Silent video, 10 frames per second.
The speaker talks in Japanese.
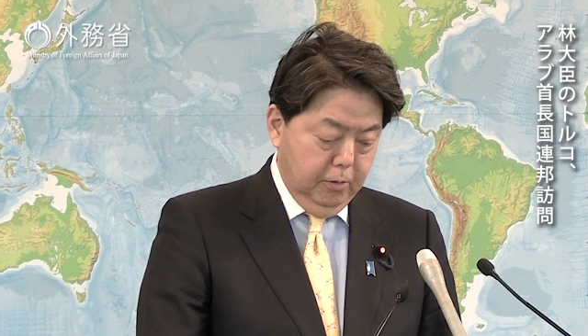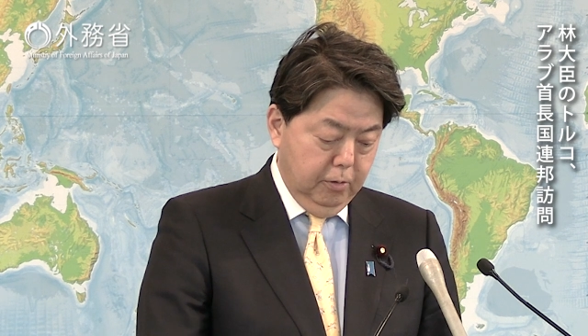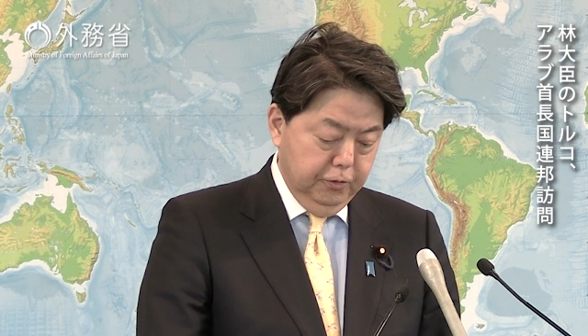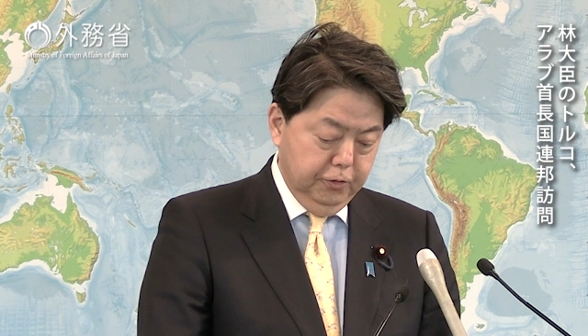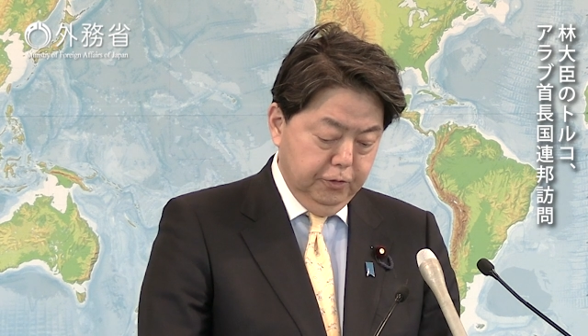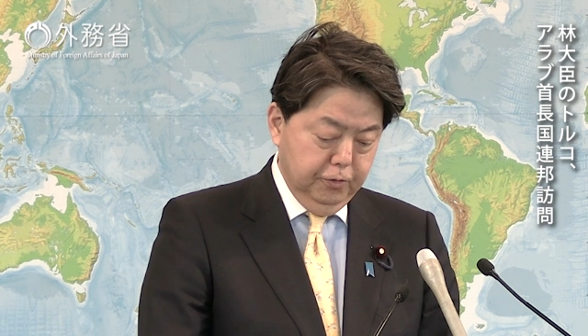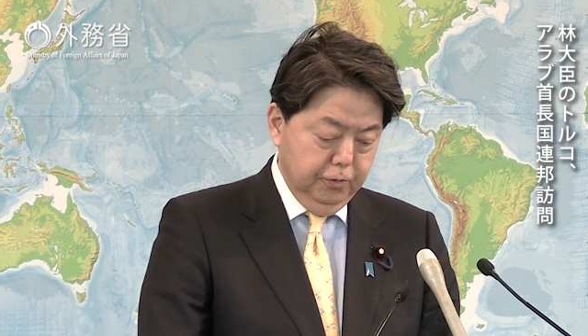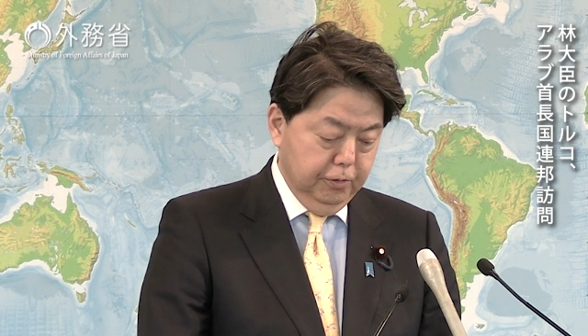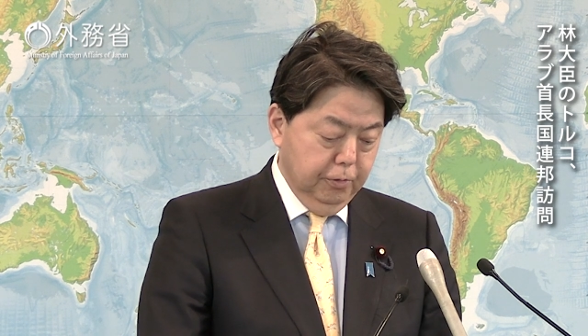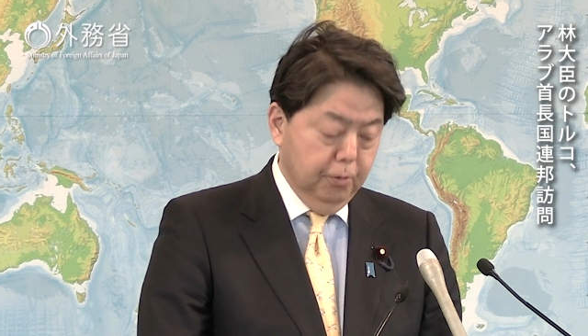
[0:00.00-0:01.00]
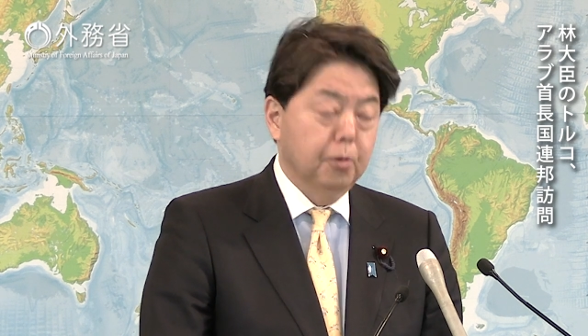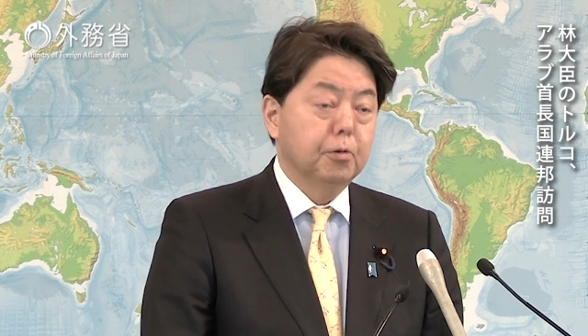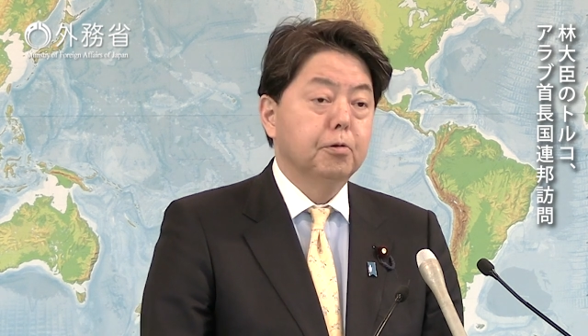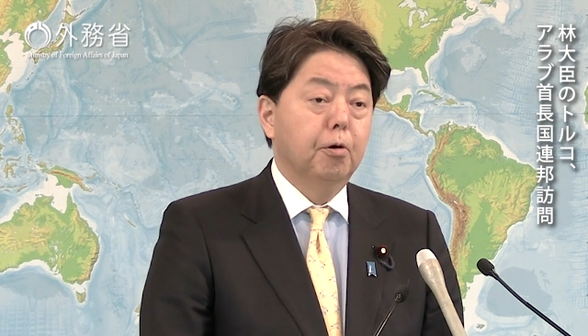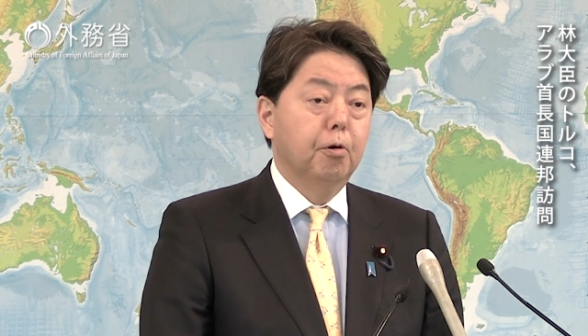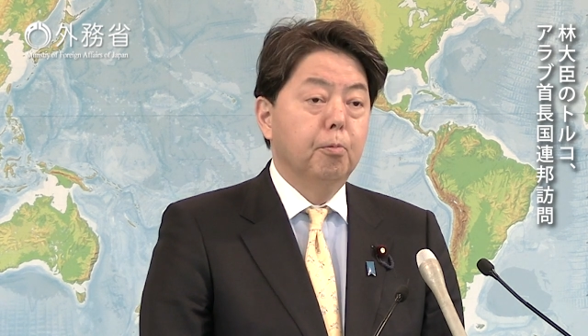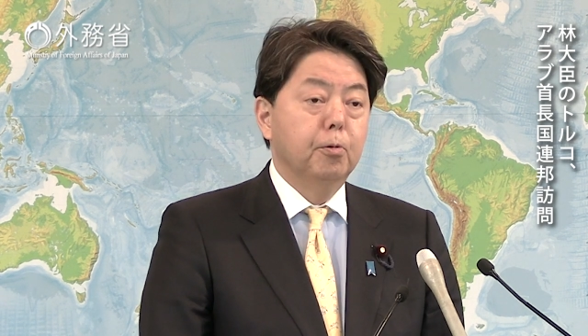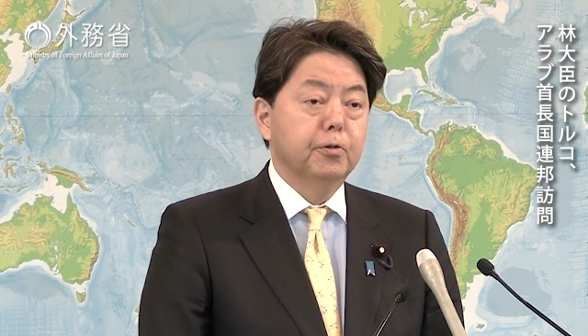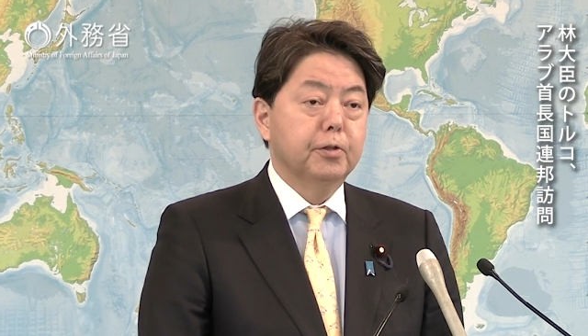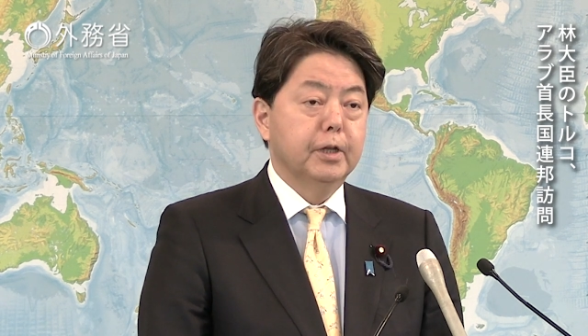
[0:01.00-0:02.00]
今週、両国を訪
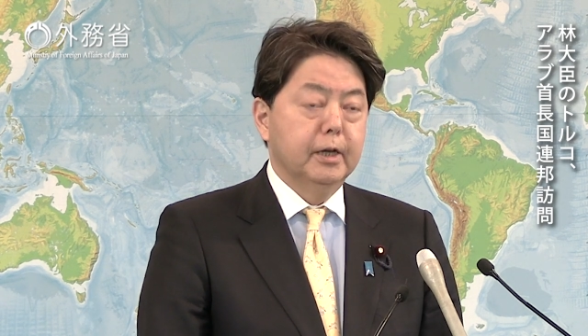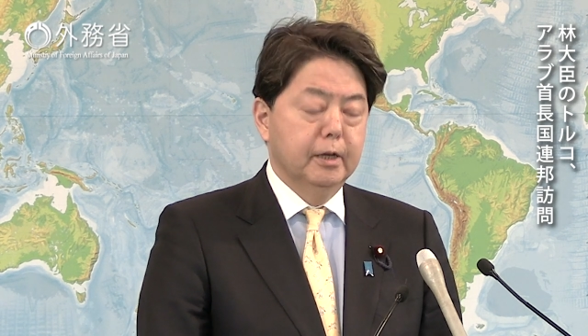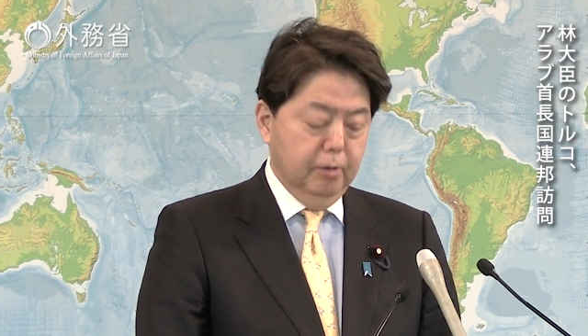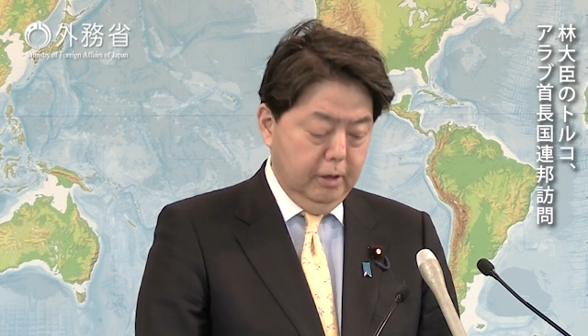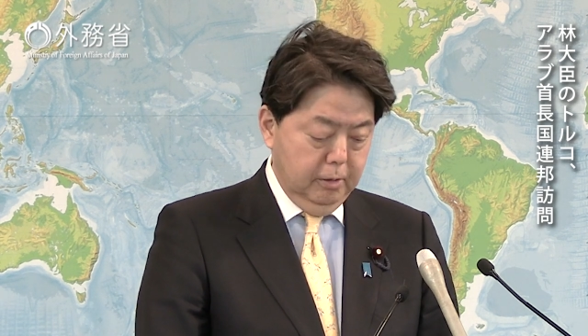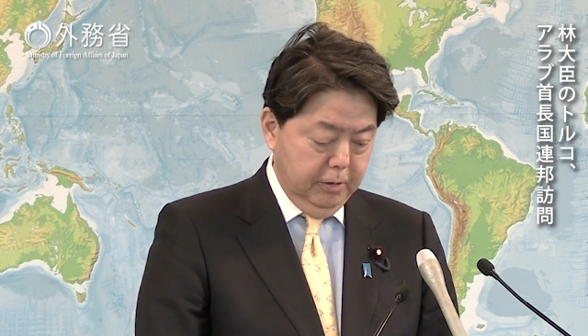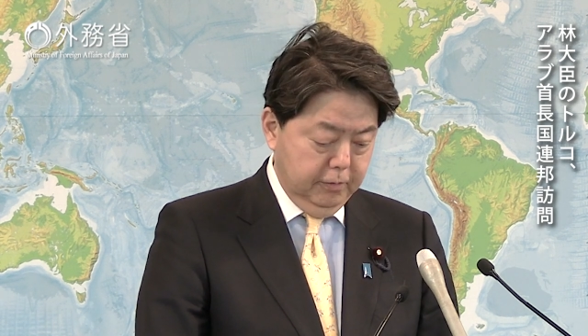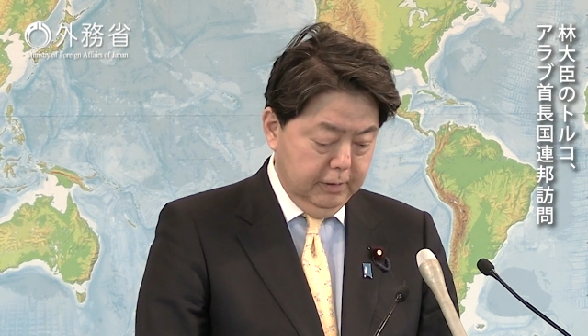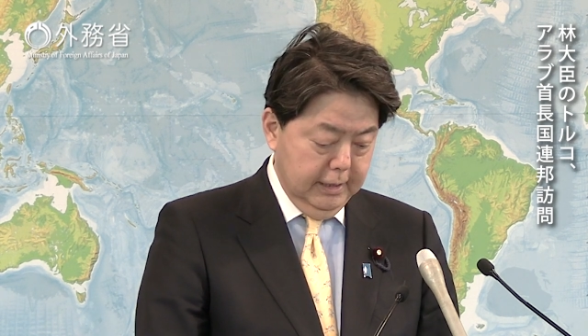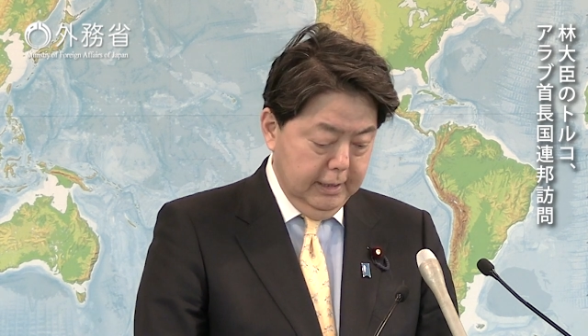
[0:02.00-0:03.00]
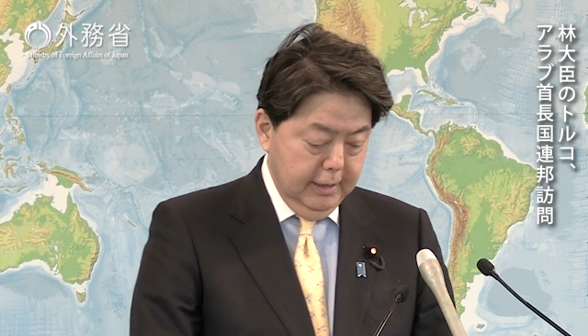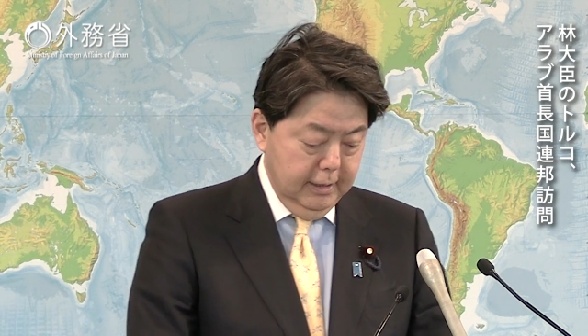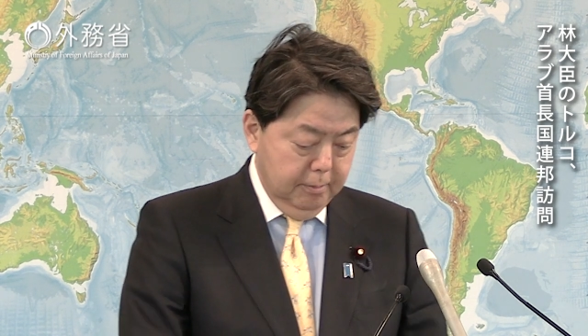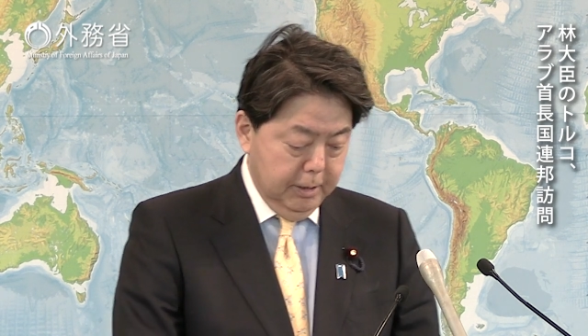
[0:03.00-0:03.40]
問しておられます。